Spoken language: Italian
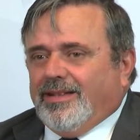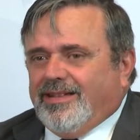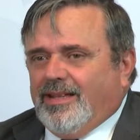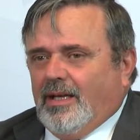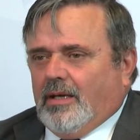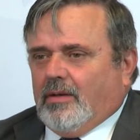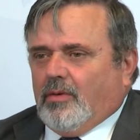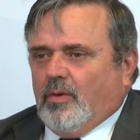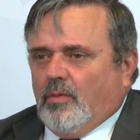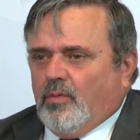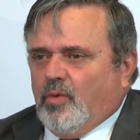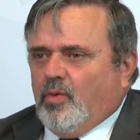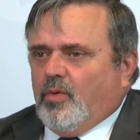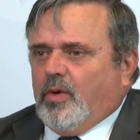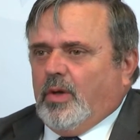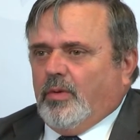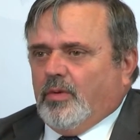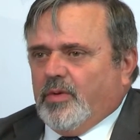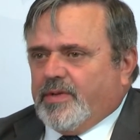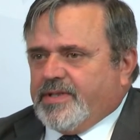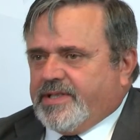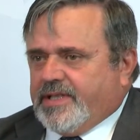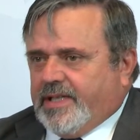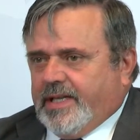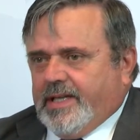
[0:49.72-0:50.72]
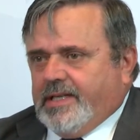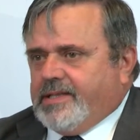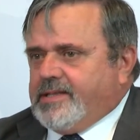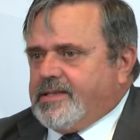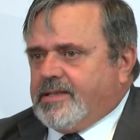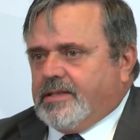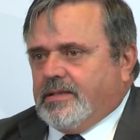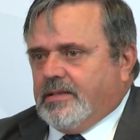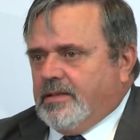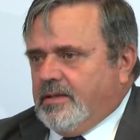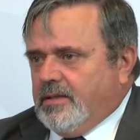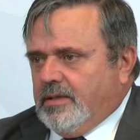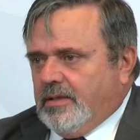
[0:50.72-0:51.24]
chi ha comunque uno
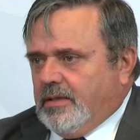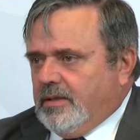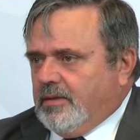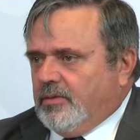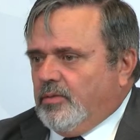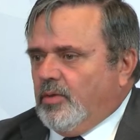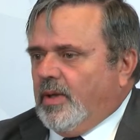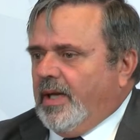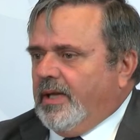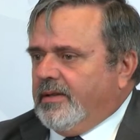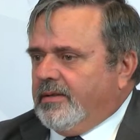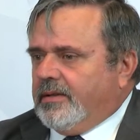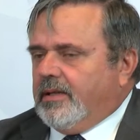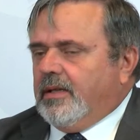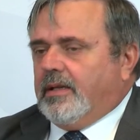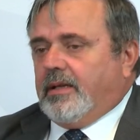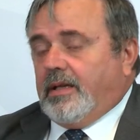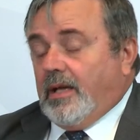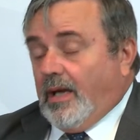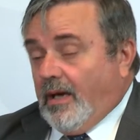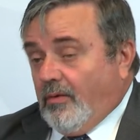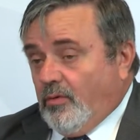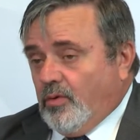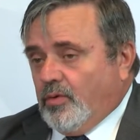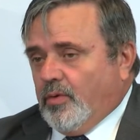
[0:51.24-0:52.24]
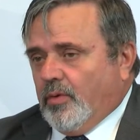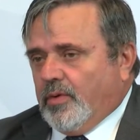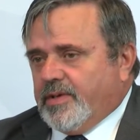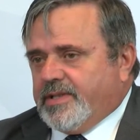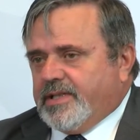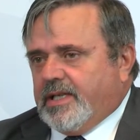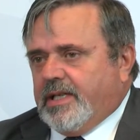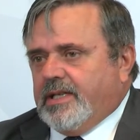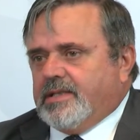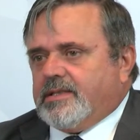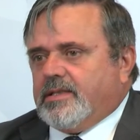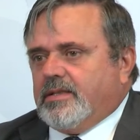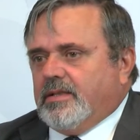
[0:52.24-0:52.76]
stress eh, durante, che ha avuto uno
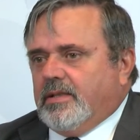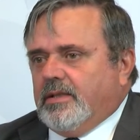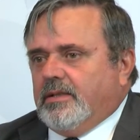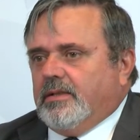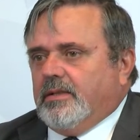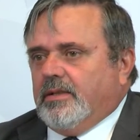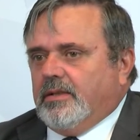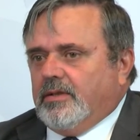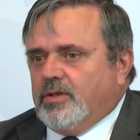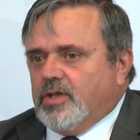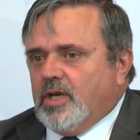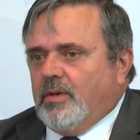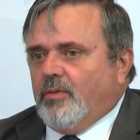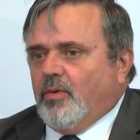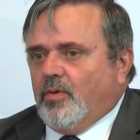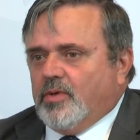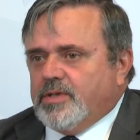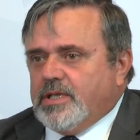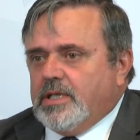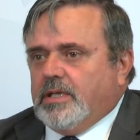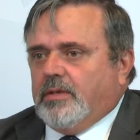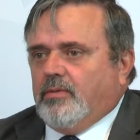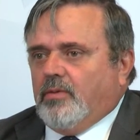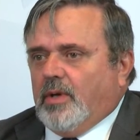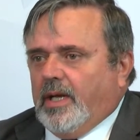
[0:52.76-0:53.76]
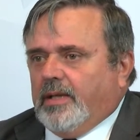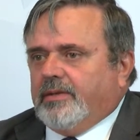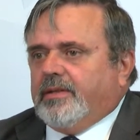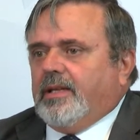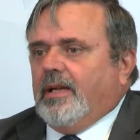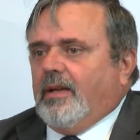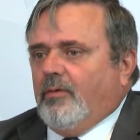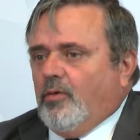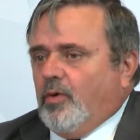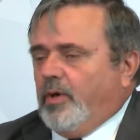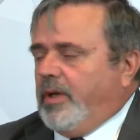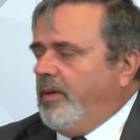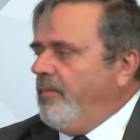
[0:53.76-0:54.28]
stress, eh, diciamo così, durante
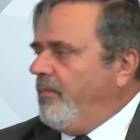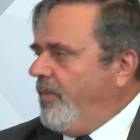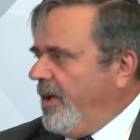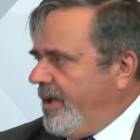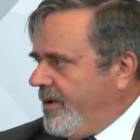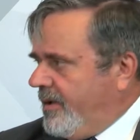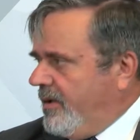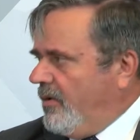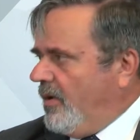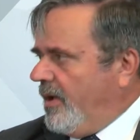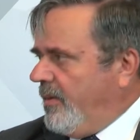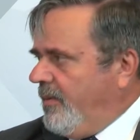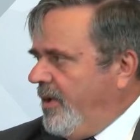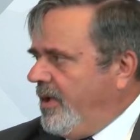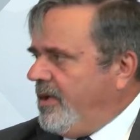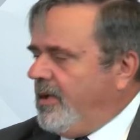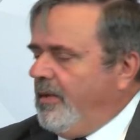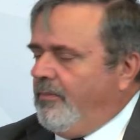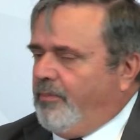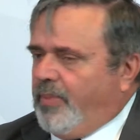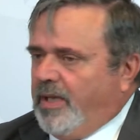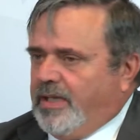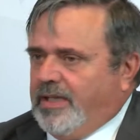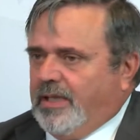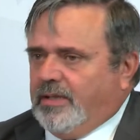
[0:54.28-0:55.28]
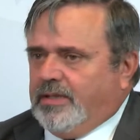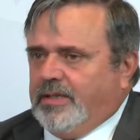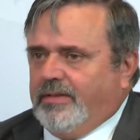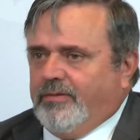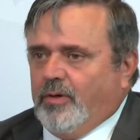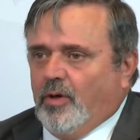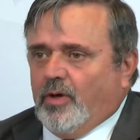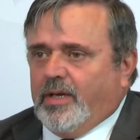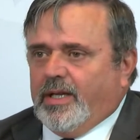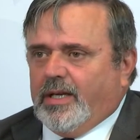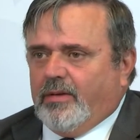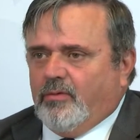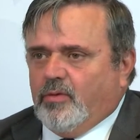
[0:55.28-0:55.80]
lavori particolarmente
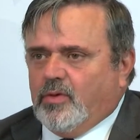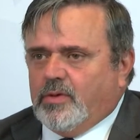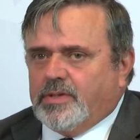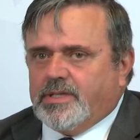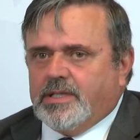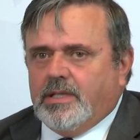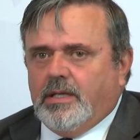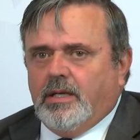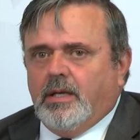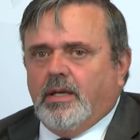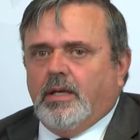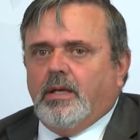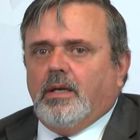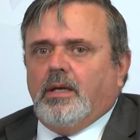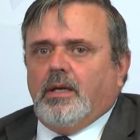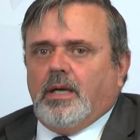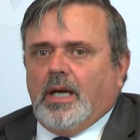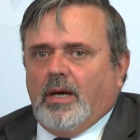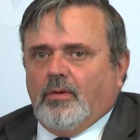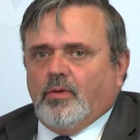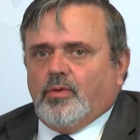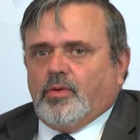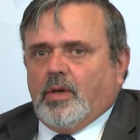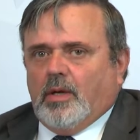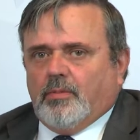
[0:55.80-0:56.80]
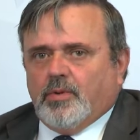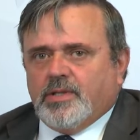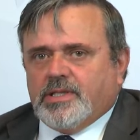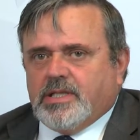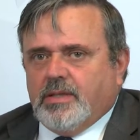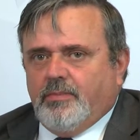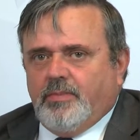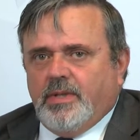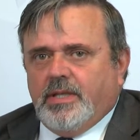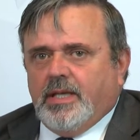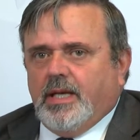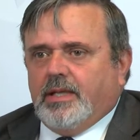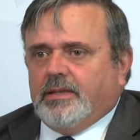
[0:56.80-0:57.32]
impegnativi o gravosi, ha avuto la
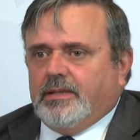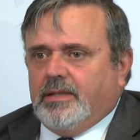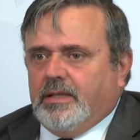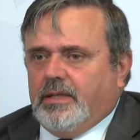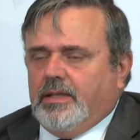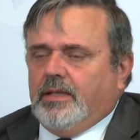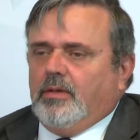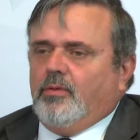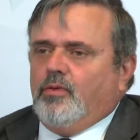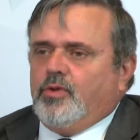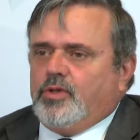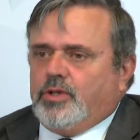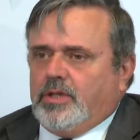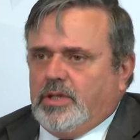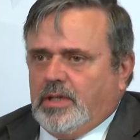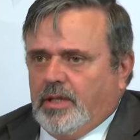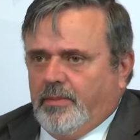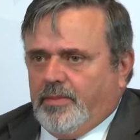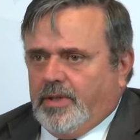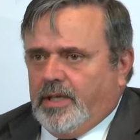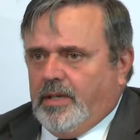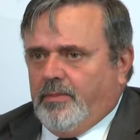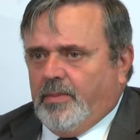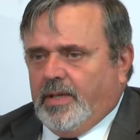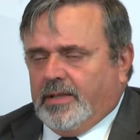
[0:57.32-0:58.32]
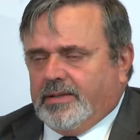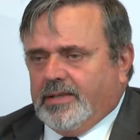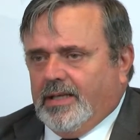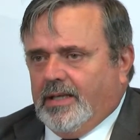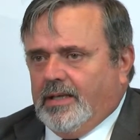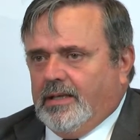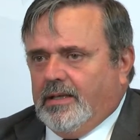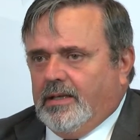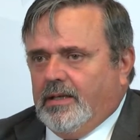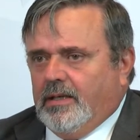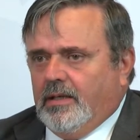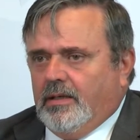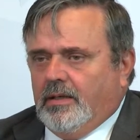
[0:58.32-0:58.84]
possibilità di uscire prima
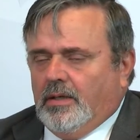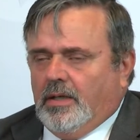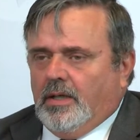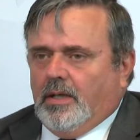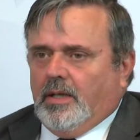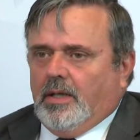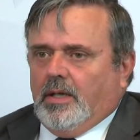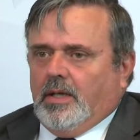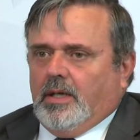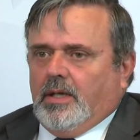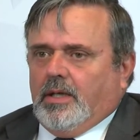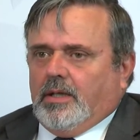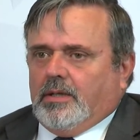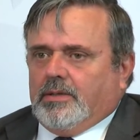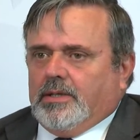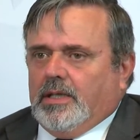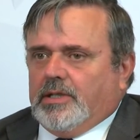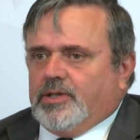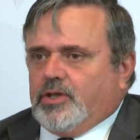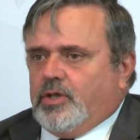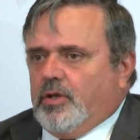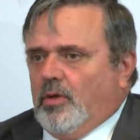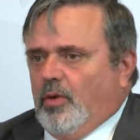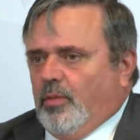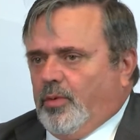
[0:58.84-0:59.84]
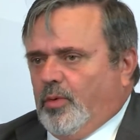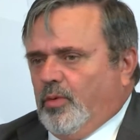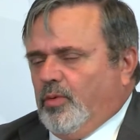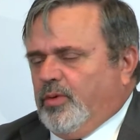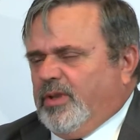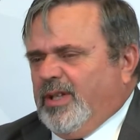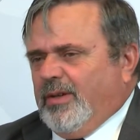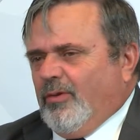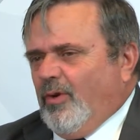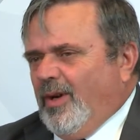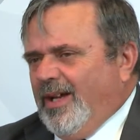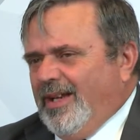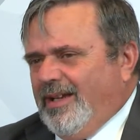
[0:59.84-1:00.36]
dal, dal ciclo
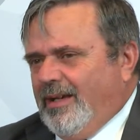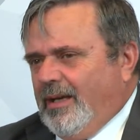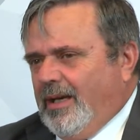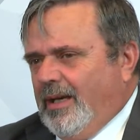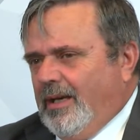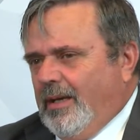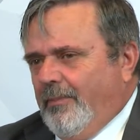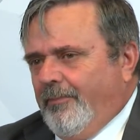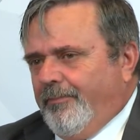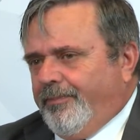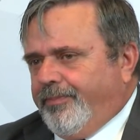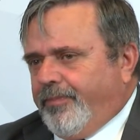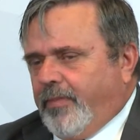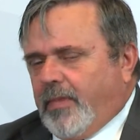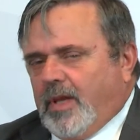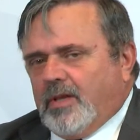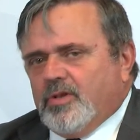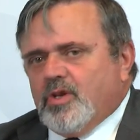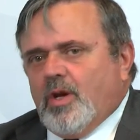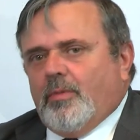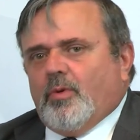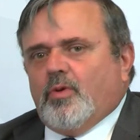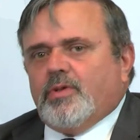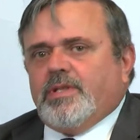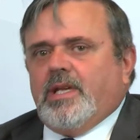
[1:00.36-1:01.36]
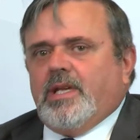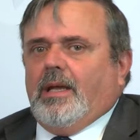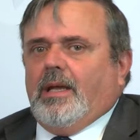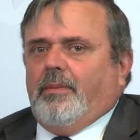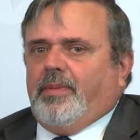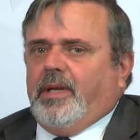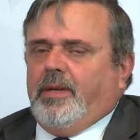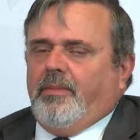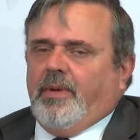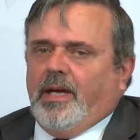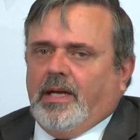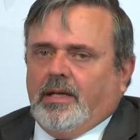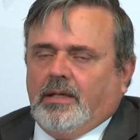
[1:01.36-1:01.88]
produttivo. È il, diciamo la
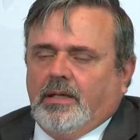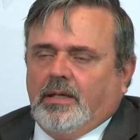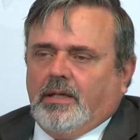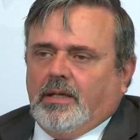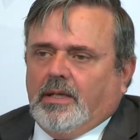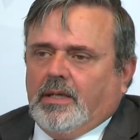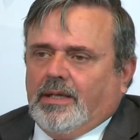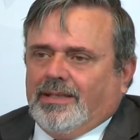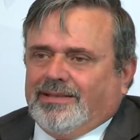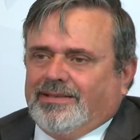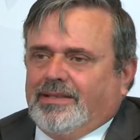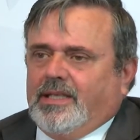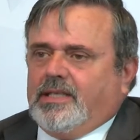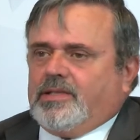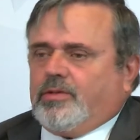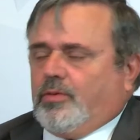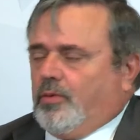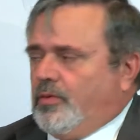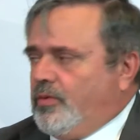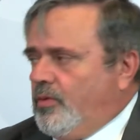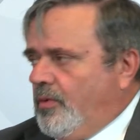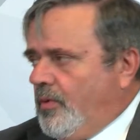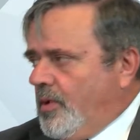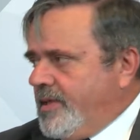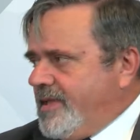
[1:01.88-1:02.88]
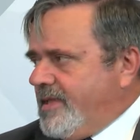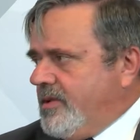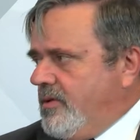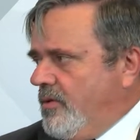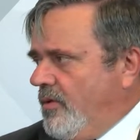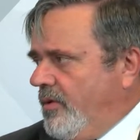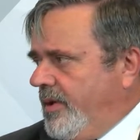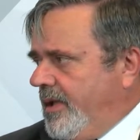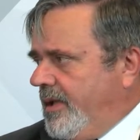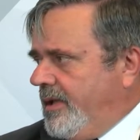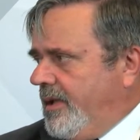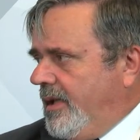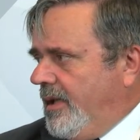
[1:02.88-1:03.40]
prima
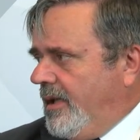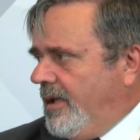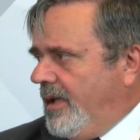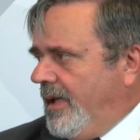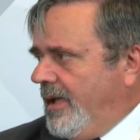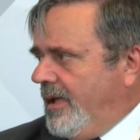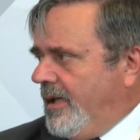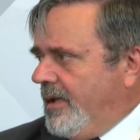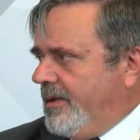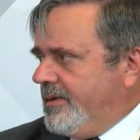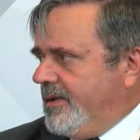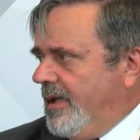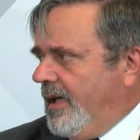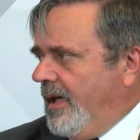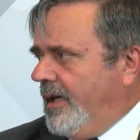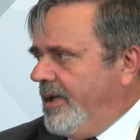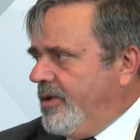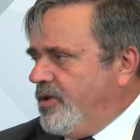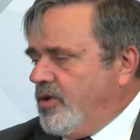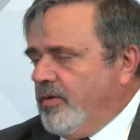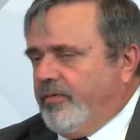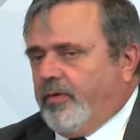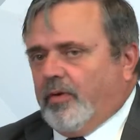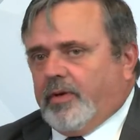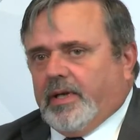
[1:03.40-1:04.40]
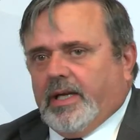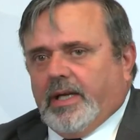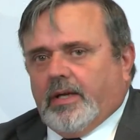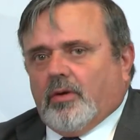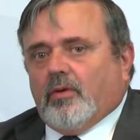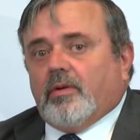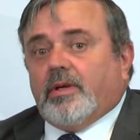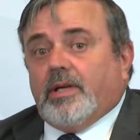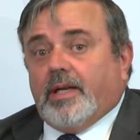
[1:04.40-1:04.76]
destrutturazione della, della legge Fornero.